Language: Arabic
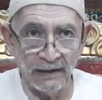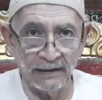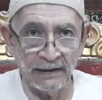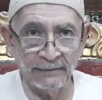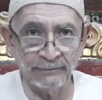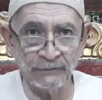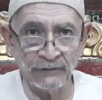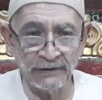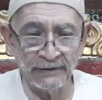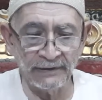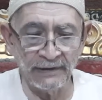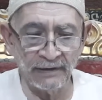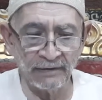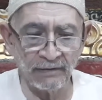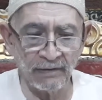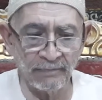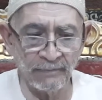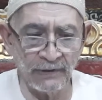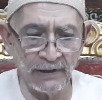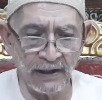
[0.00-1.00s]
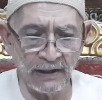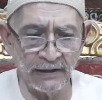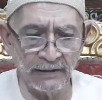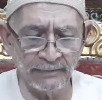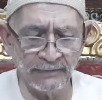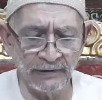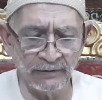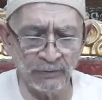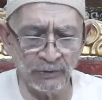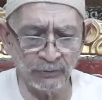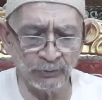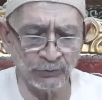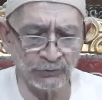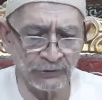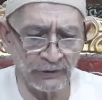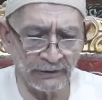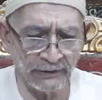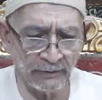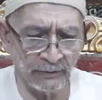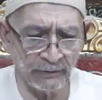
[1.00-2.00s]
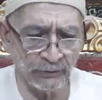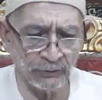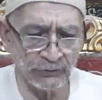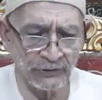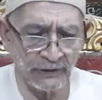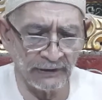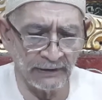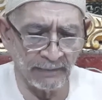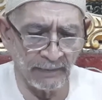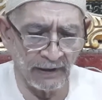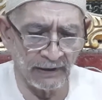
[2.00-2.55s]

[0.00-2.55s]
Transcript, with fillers: الحمد لله رب العالمين ونصلي ونسلم